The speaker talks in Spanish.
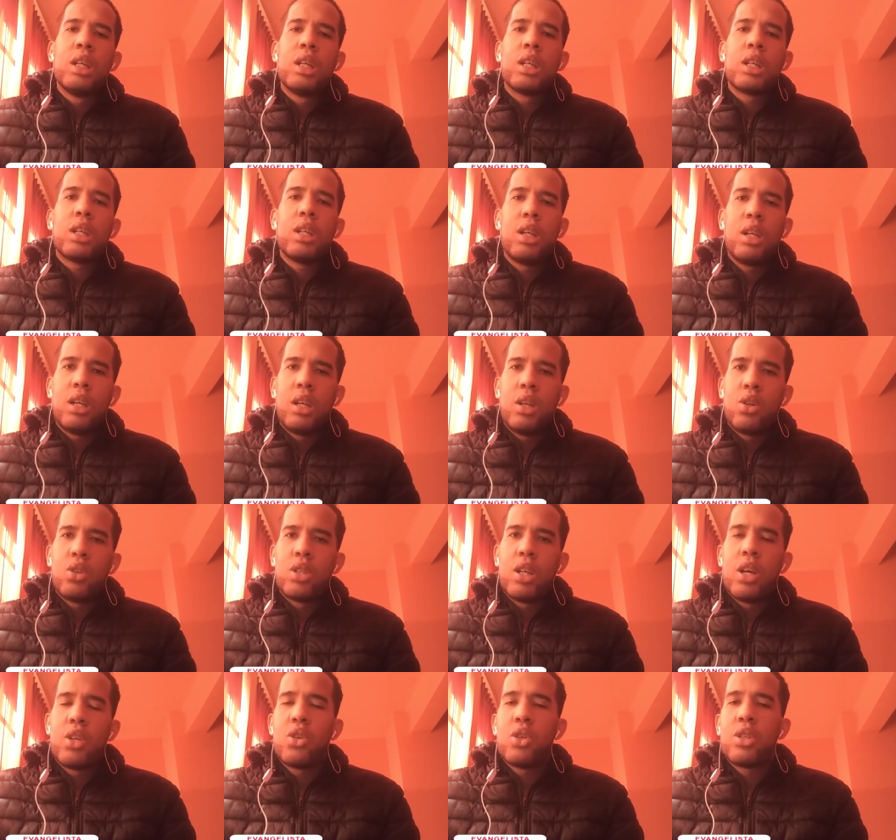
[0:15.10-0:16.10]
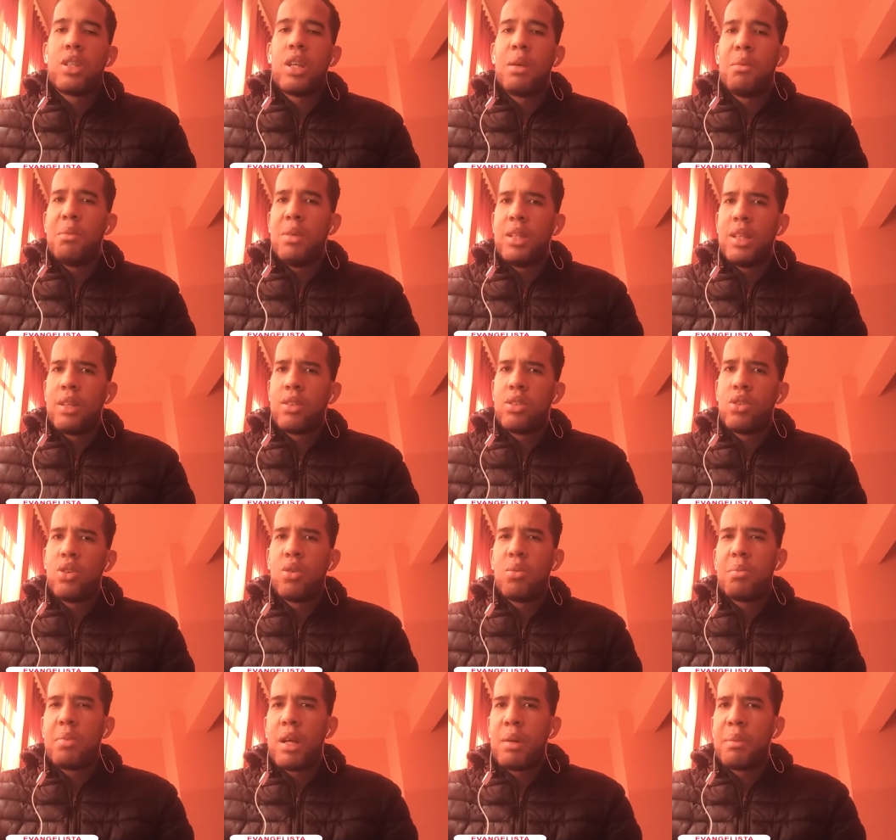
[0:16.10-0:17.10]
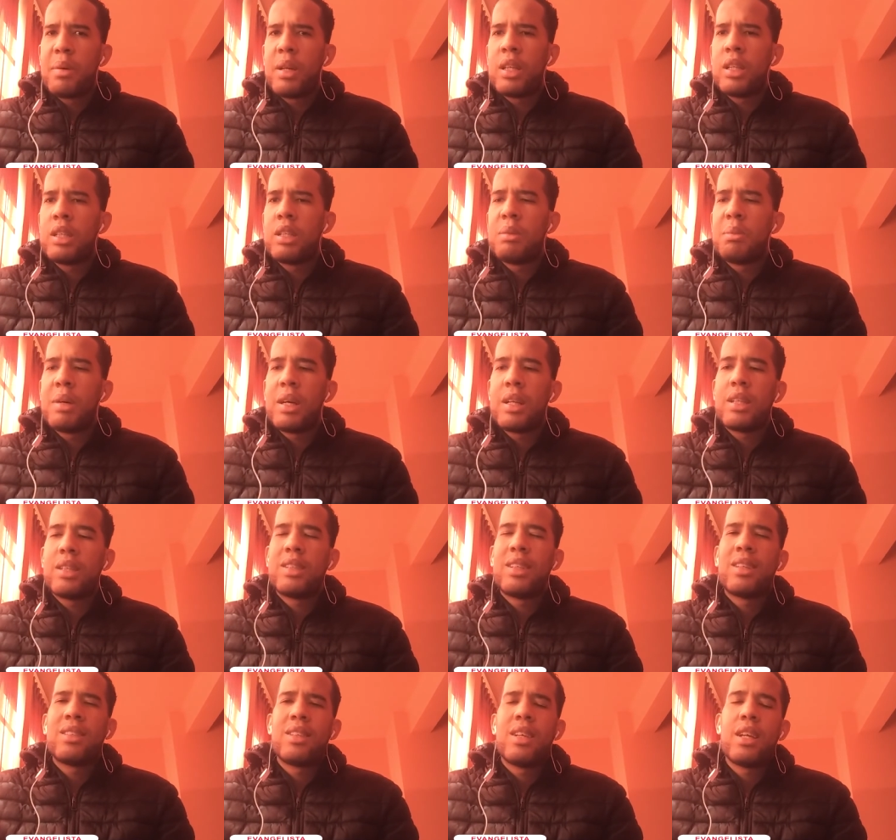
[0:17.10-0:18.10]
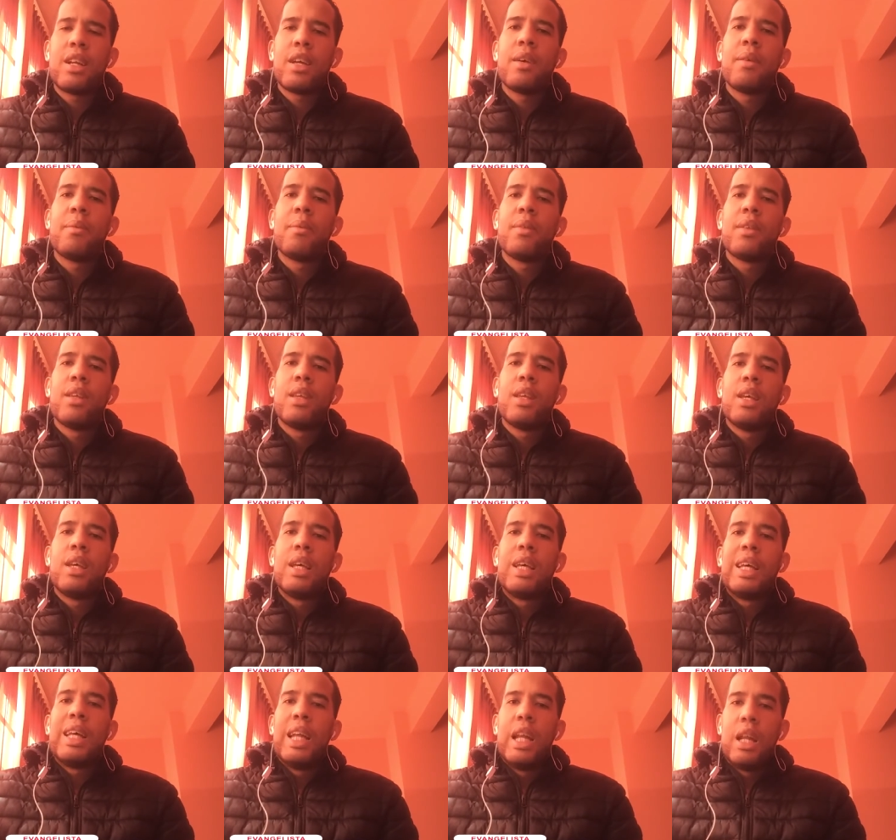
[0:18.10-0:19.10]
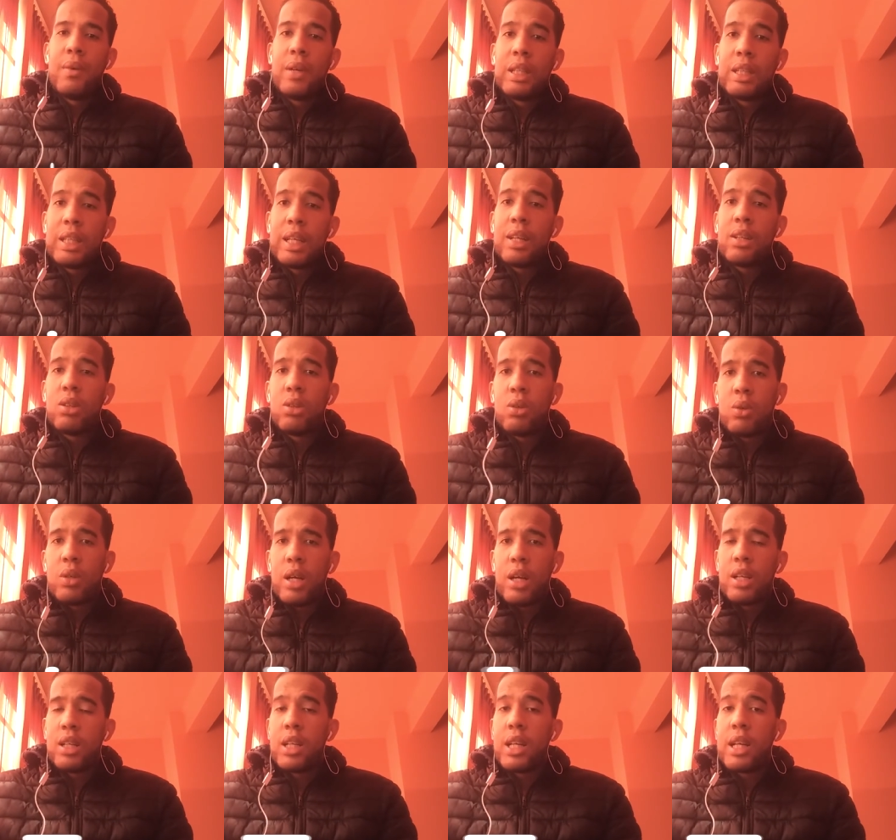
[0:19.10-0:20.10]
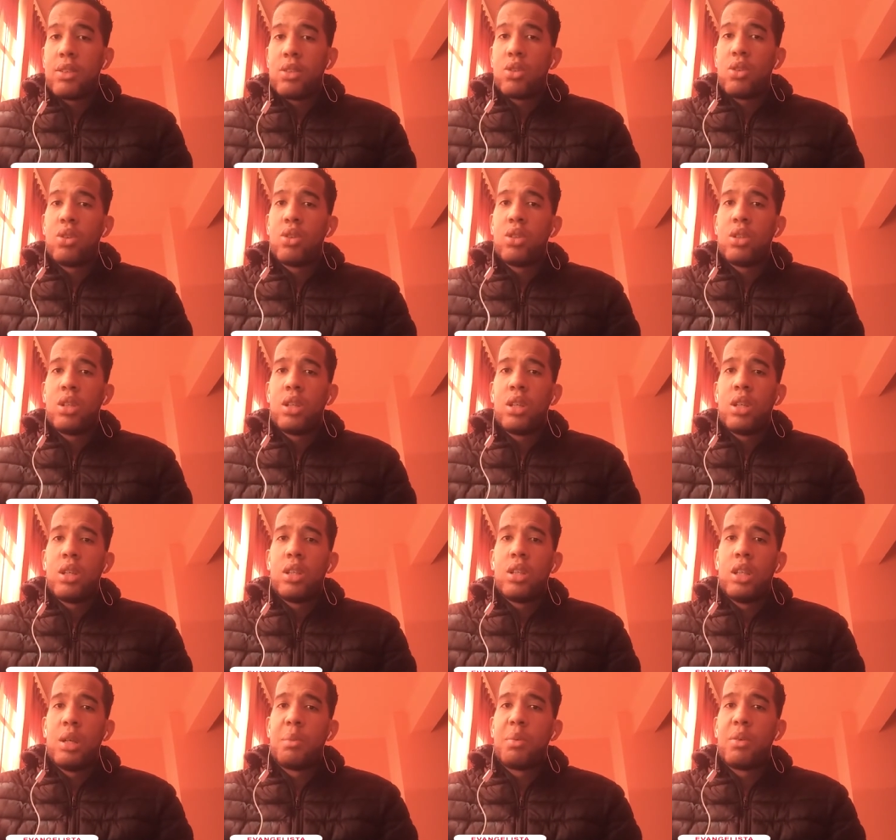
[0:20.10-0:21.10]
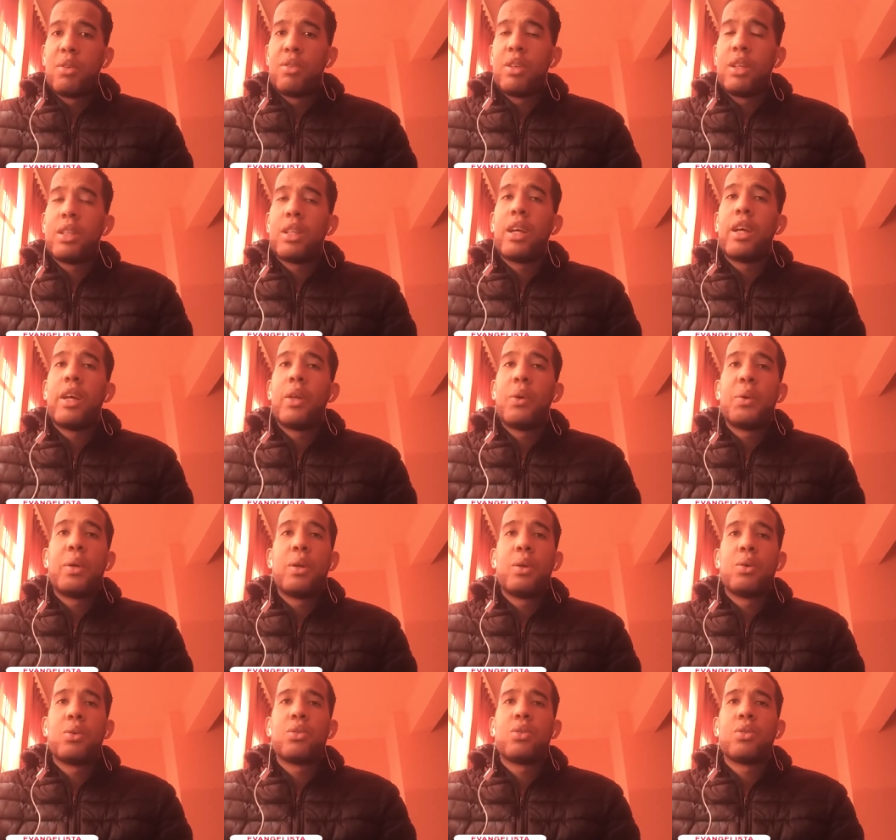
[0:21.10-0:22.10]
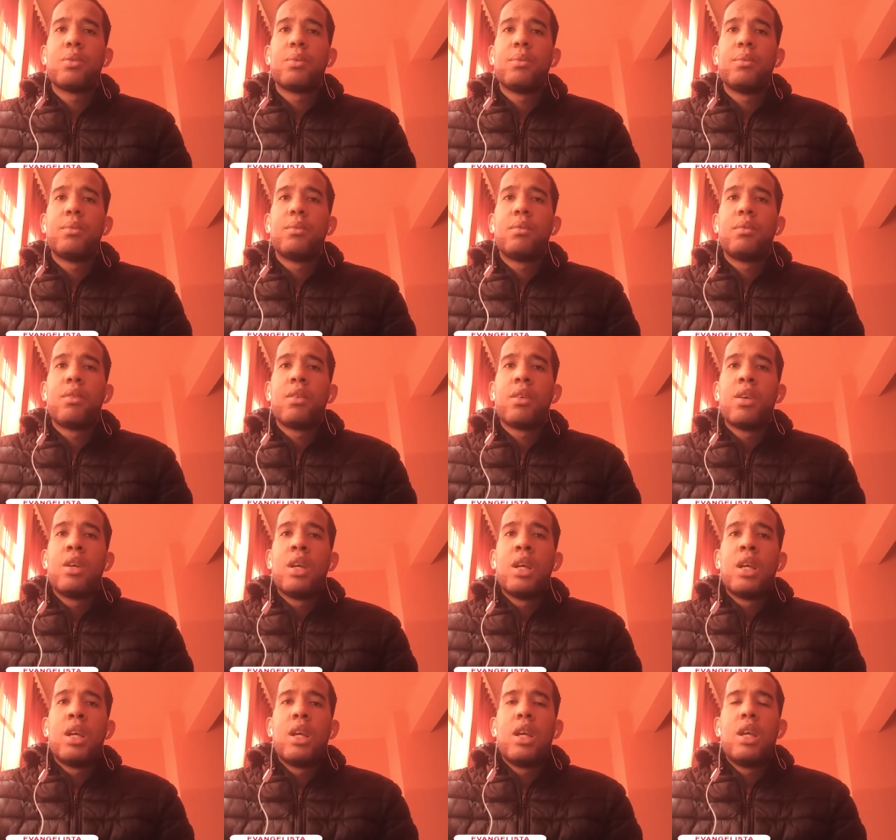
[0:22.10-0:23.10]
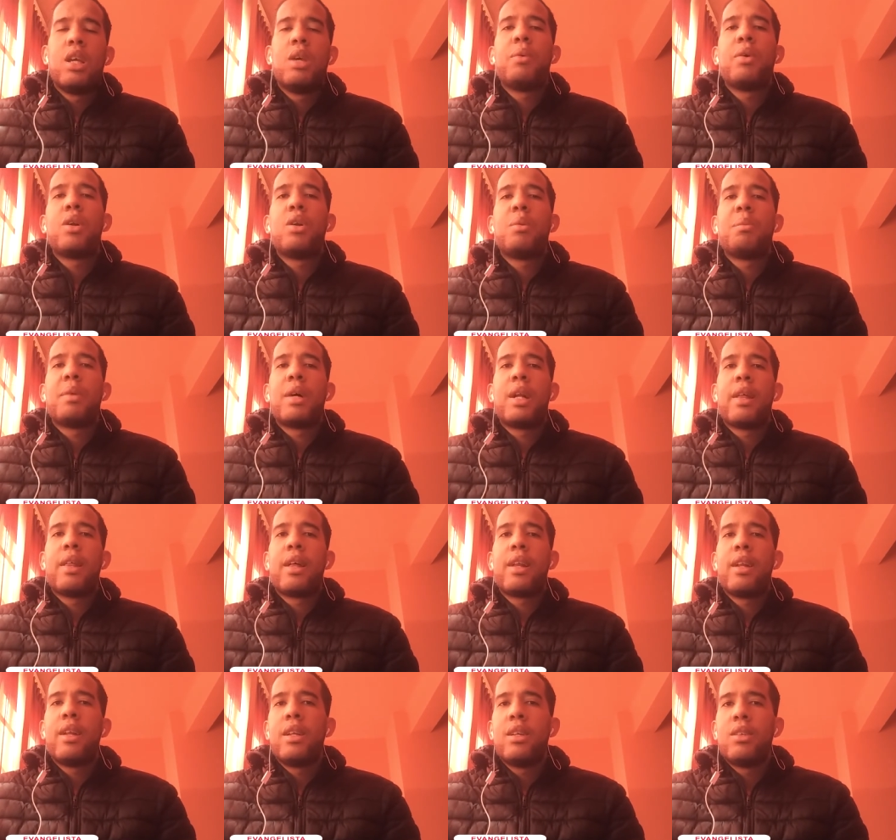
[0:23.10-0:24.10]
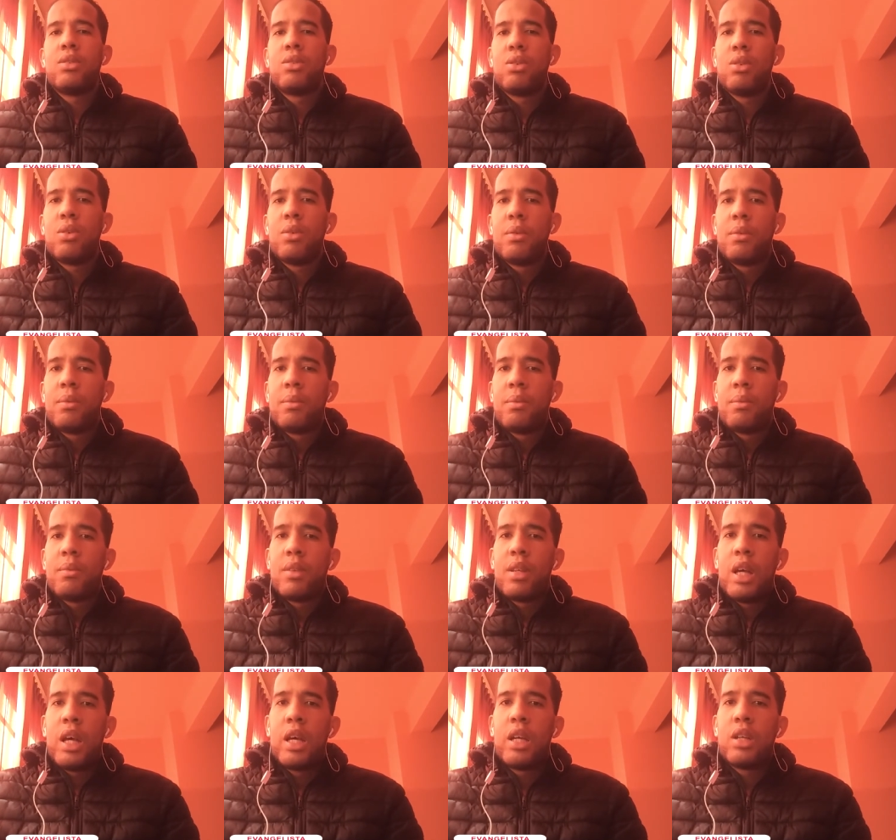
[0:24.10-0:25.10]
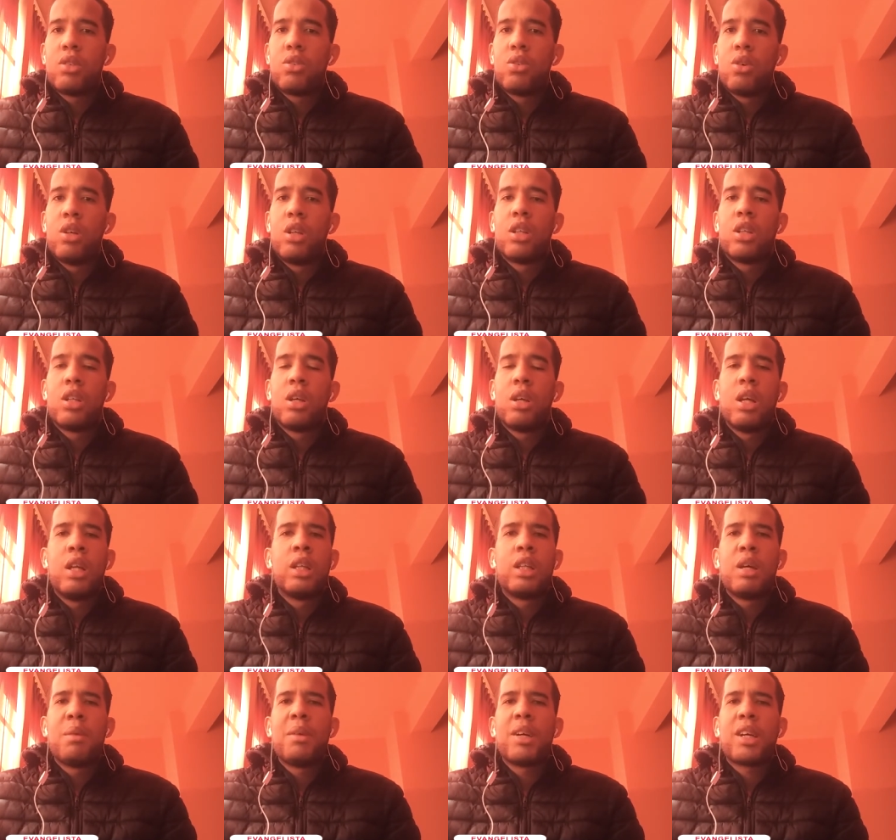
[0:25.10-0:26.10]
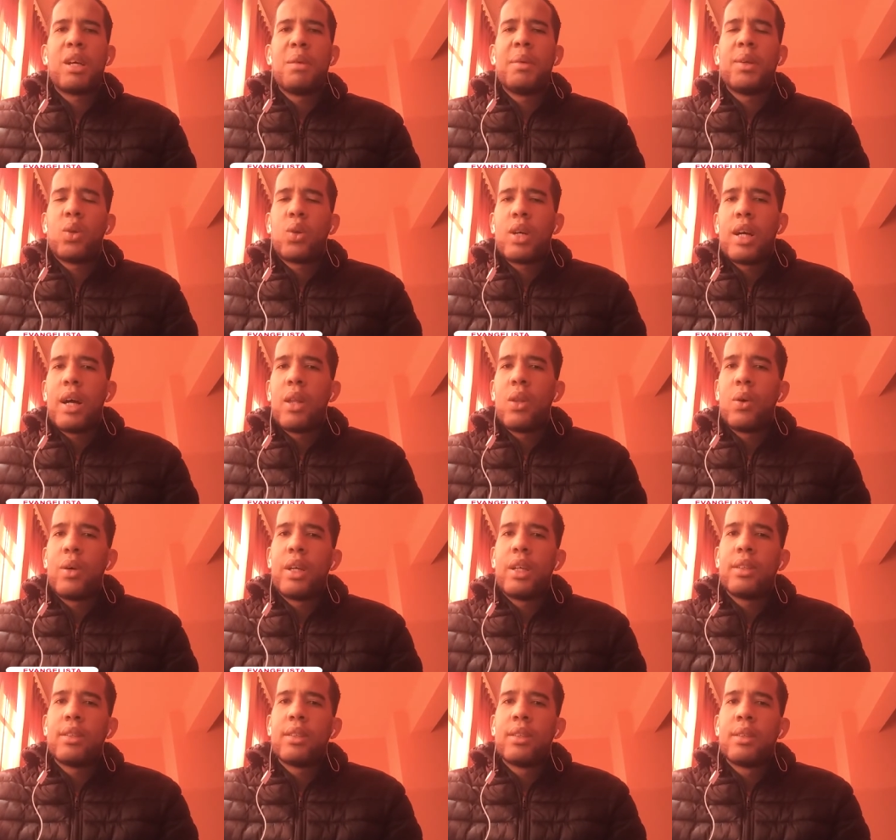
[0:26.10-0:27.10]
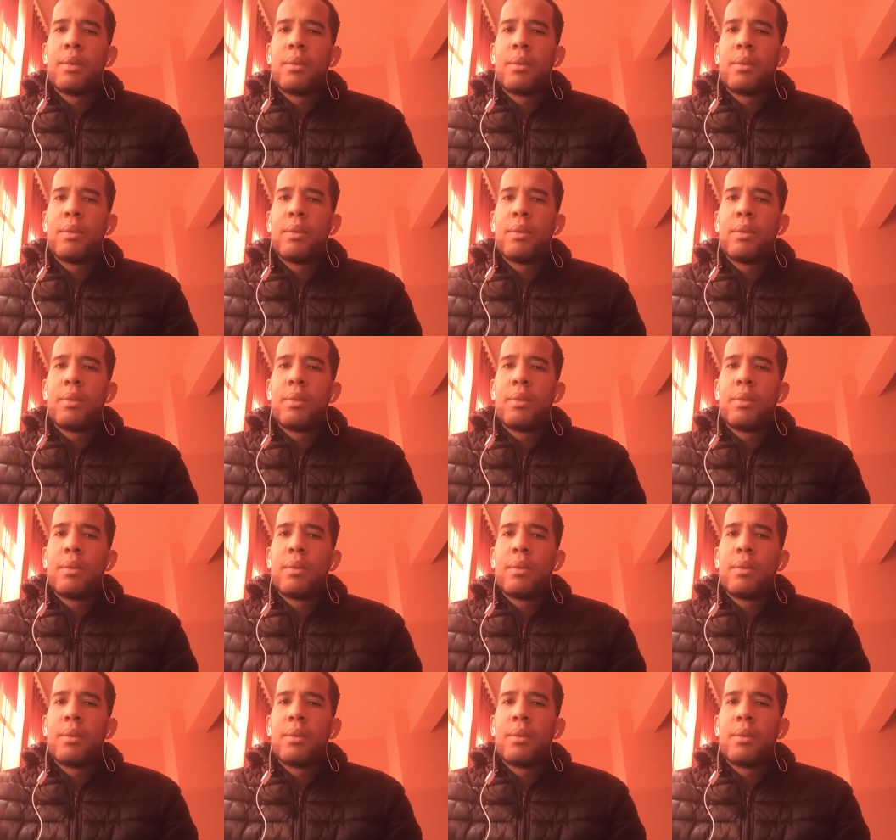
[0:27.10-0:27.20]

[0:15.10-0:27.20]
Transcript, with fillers: que nos ha hecho esta invitación para participar de esta serie, levantando una generación de profetas genuinos. Y bueno, para dar inicio a esto, el tema que me ha tocado es